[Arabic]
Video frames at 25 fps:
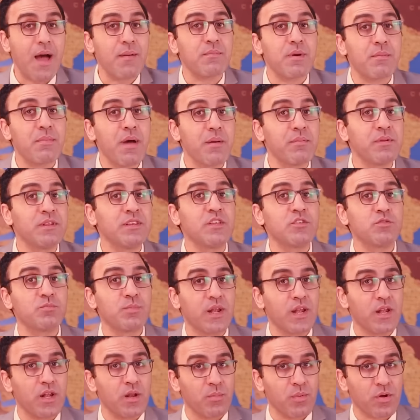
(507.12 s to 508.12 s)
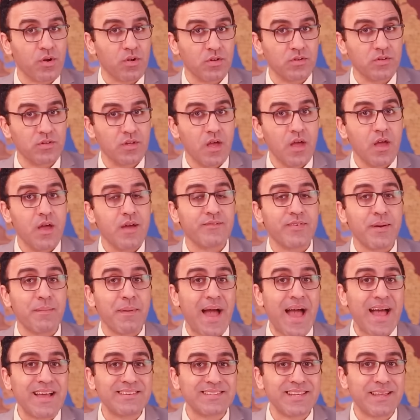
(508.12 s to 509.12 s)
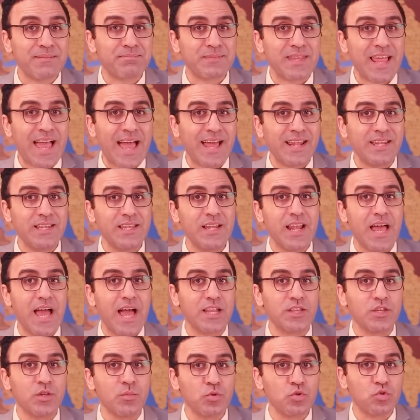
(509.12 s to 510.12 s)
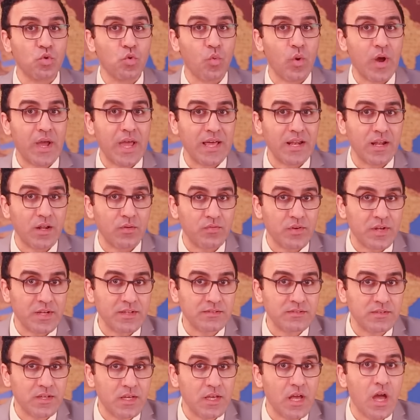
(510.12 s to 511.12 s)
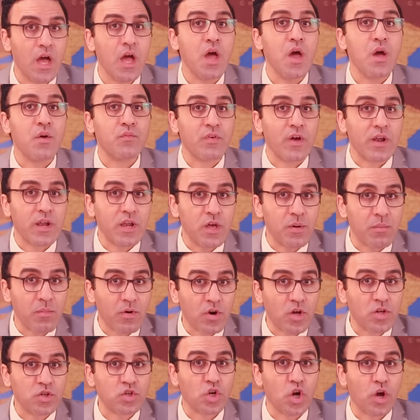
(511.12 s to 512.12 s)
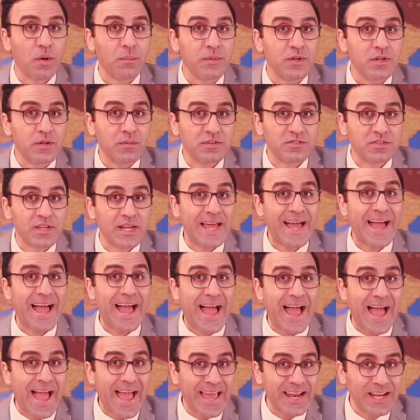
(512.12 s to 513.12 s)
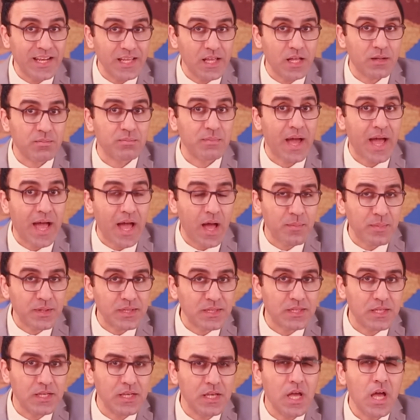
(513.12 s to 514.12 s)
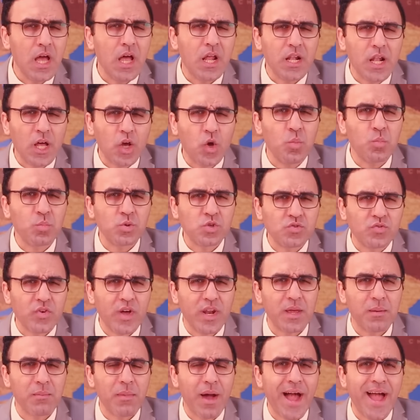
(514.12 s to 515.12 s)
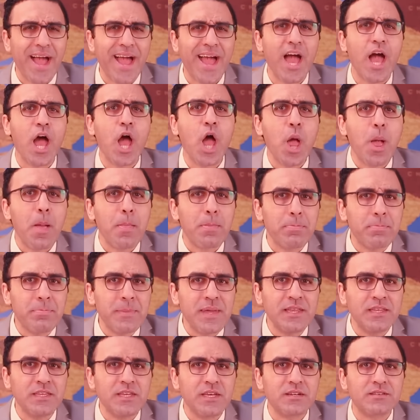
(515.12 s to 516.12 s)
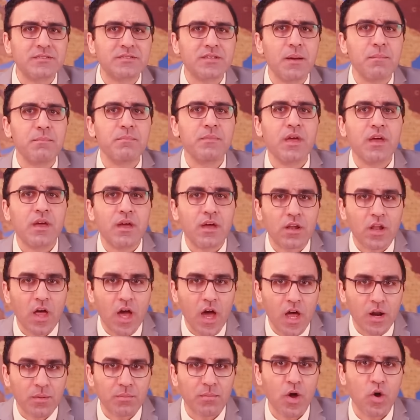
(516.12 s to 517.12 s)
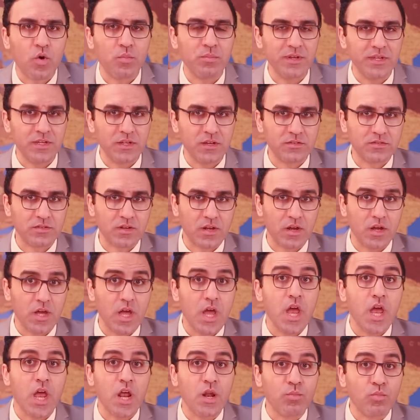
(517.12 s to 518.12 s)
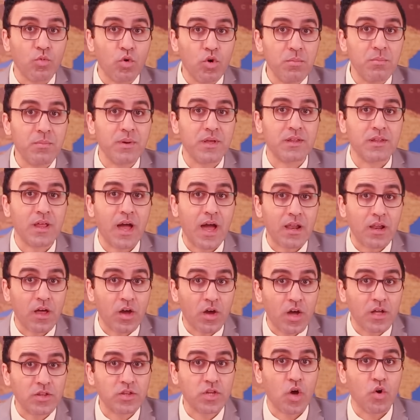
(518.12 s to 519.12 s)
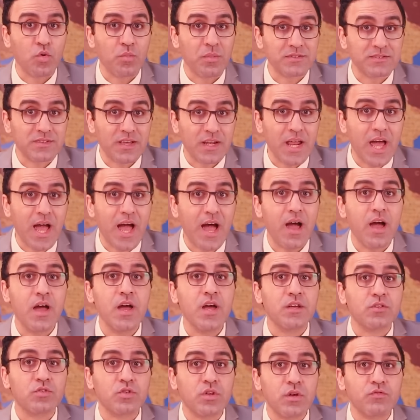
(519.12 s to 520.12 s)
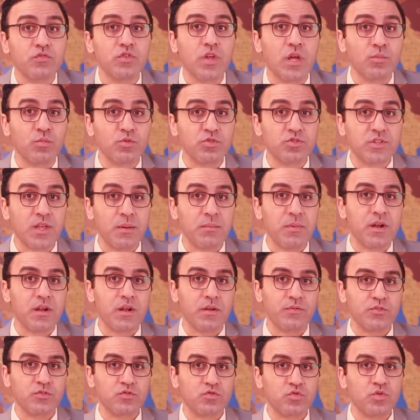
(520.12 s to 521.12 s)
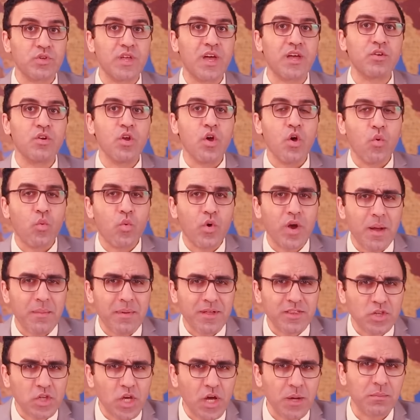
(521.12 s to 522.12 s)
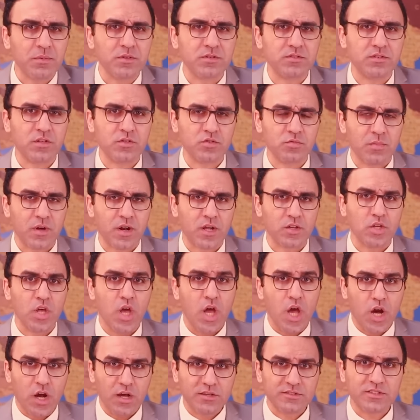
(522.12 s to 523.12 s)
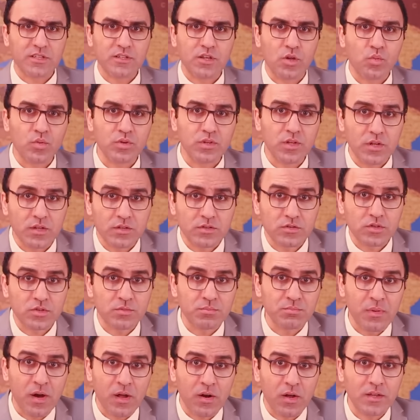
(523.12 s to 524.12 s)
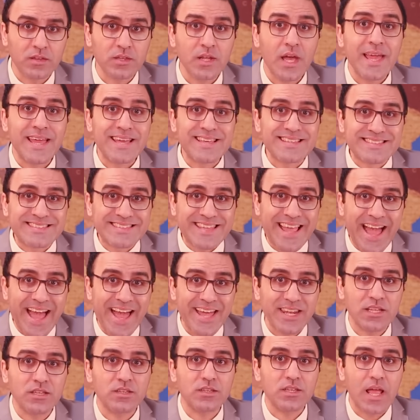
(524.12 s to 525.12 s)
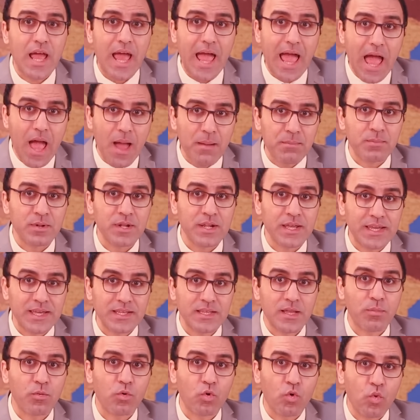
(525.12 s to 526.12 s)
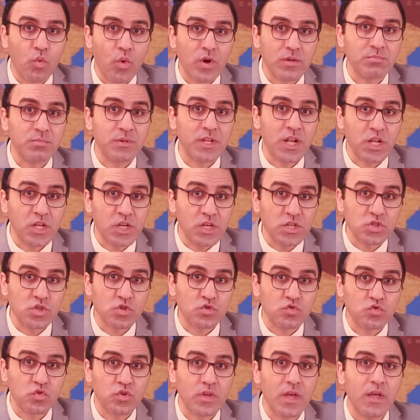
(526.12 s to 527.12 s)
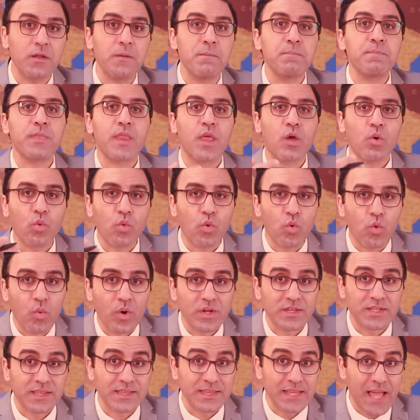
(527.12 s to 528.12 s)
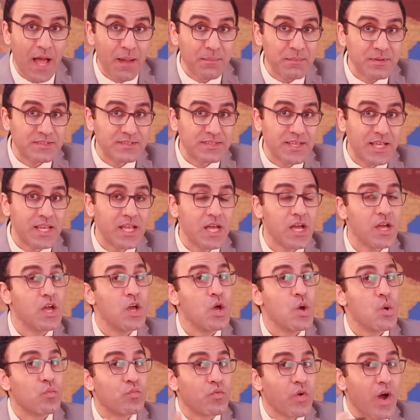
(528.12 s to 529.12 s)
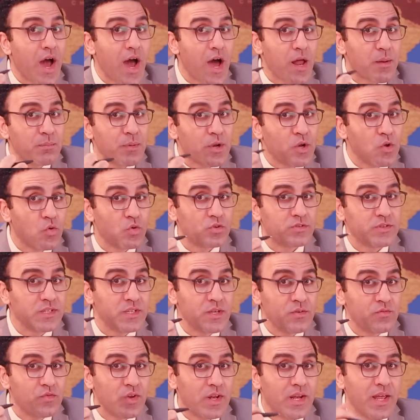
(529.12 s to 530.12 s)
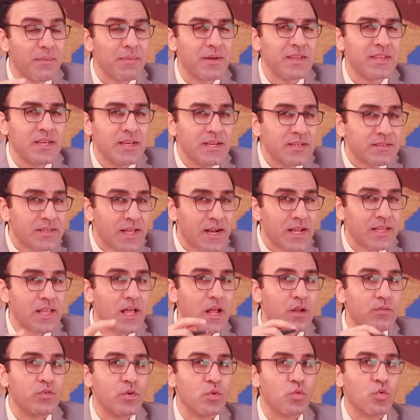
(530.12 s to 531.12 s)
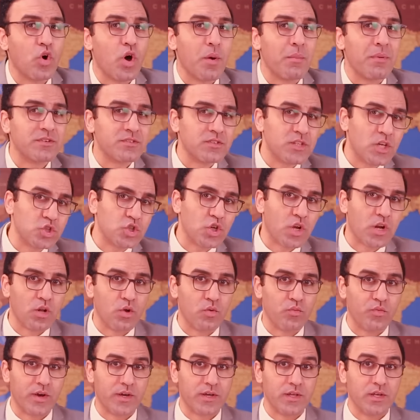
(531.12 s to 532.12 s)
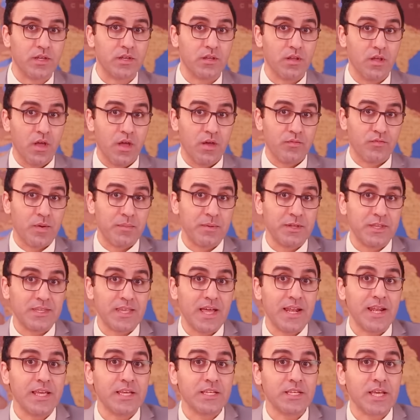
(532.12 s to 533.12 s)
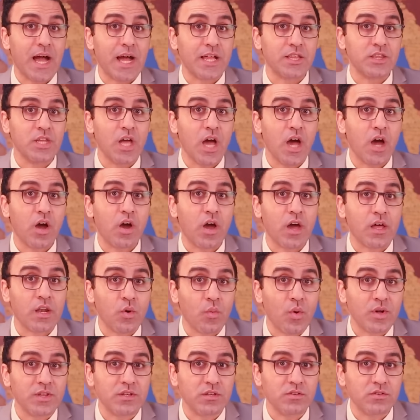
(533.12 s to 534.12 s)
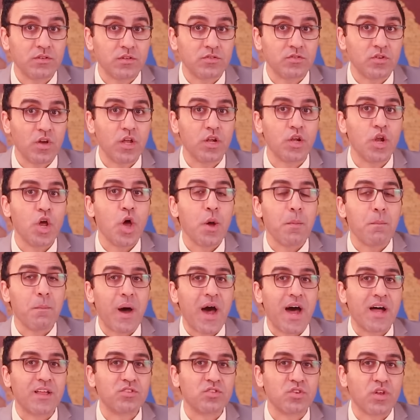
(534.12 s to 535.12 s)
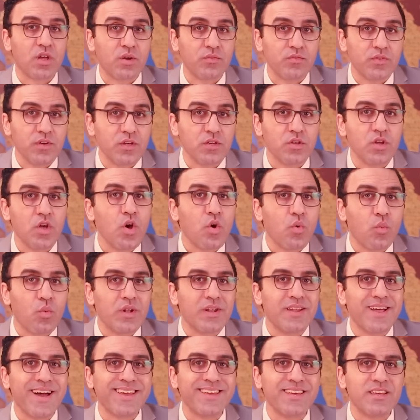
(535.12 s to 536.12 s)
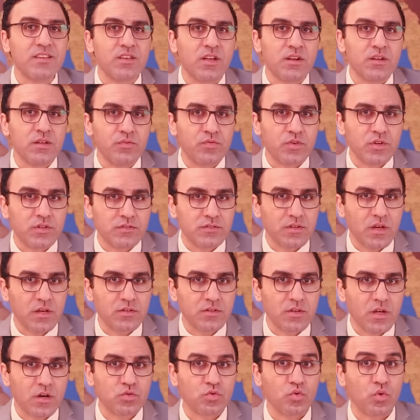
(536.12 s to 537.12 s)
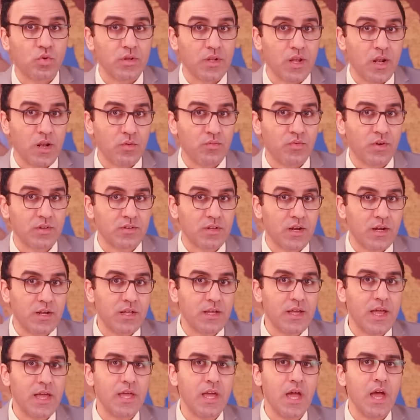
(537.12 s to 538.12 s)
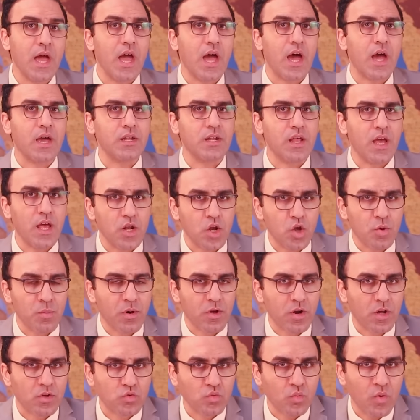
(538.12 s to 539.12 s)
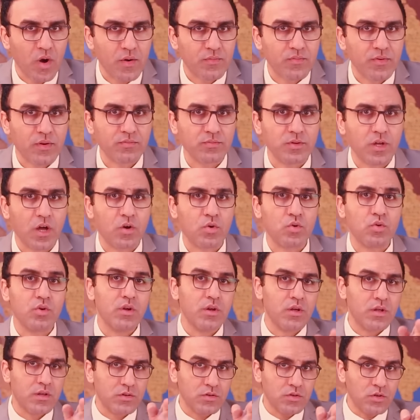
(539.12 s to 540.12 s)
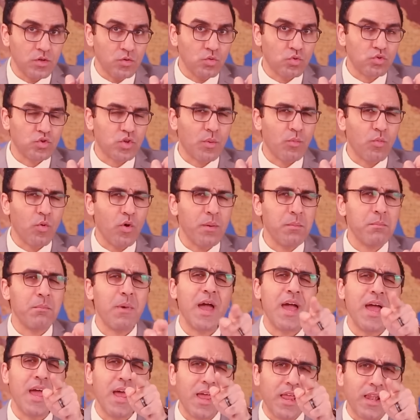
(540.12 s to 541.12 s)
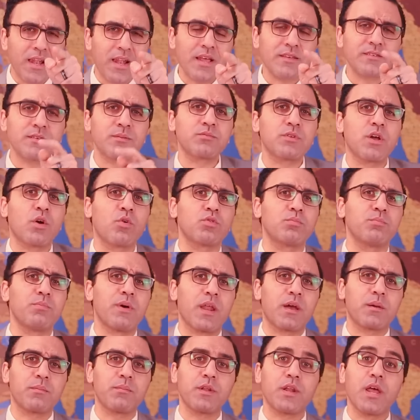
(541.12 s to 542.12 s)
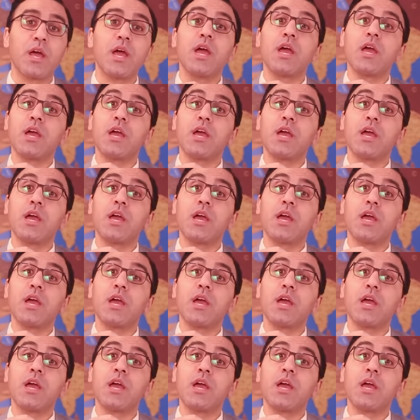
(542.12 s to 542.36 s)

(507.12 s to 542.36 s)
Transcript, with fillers: اما بقى بالنسبه للامارات فبحسب تحليل قدمته الوكاله الفرنسيه فالامارات رغم ان مصالحها حاليا مع حميدتي لكن مش فارق معاها مين يكسب الحرب او مين يخسرها المهم ان علاقاتها ومصالحها تفضل مستمره في السودان وكمان تحمي استثمارات خاصه وان الاستثمارات استعانت قبل كده بقوات من الجيش السوداني وقوات الدعم السريع في حرب الحوثيين في اليمن سنة 2015 لو فاكرين فبالتالي هي عندها قنوات اتصال مع الطرفين واللي هيقدر يفرض سيطرته خلال الفترة اللي جاية هيلاقي الإمارات واقفة في ظهره دي نقطة مهمة لازم تاخد بالك منها